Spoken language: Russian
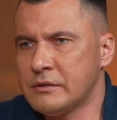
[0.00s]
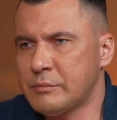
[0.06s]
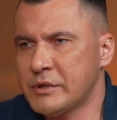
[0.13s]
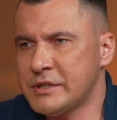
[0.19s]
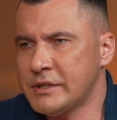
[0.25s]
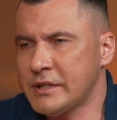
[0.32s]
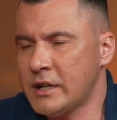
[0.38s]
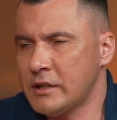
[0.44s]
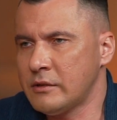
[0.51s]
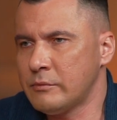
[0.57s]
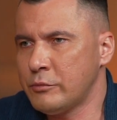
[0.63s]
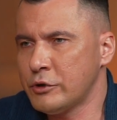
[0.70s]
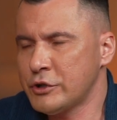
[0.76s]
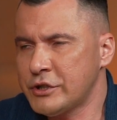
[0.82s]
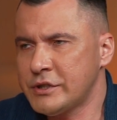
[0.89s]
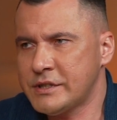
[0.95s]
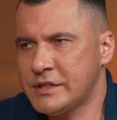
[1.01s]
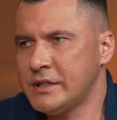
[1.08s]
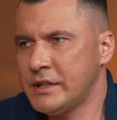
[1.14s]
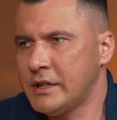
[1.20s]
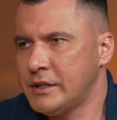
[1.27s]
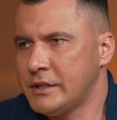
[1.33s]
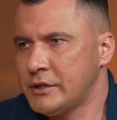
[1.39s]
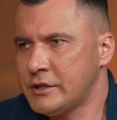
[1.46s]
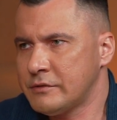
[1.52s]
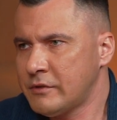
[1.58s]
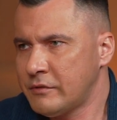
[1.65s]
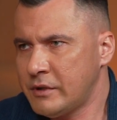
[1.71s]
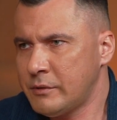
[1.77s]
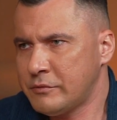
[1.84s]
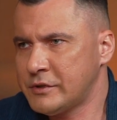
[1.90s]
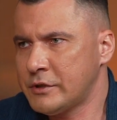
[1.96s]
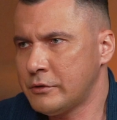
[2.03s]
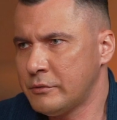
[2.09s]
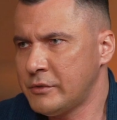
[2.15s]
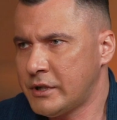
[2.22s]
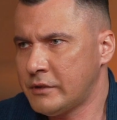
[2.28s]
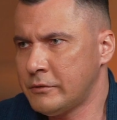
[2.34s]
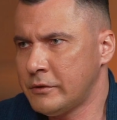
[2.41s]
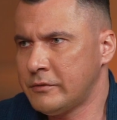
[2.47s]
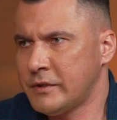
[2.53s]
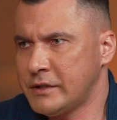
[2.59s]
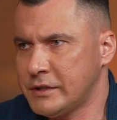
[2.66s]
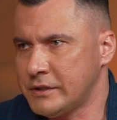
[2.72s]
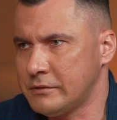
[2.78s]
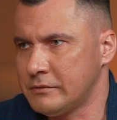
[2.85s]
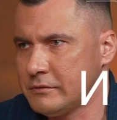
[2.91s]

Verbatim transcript: потеряла больше населения, чем во время Второй мировой войны